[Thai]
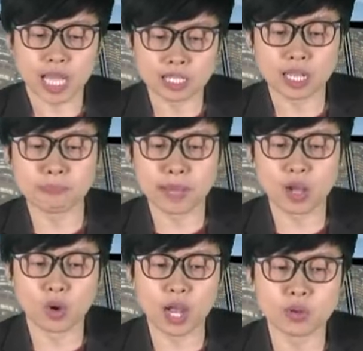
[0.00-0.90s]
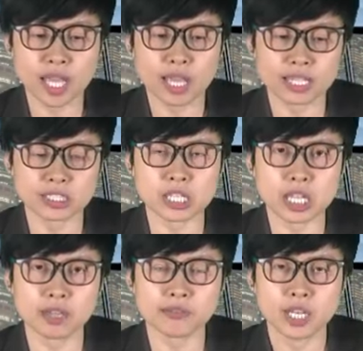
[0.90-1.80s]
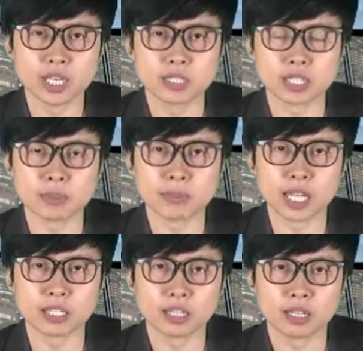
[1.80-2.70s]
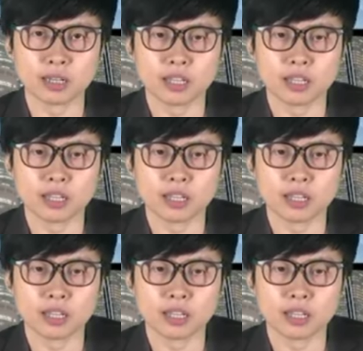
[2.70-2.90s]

การกลับมาของเขาเนี่ย SGF จะสามารถ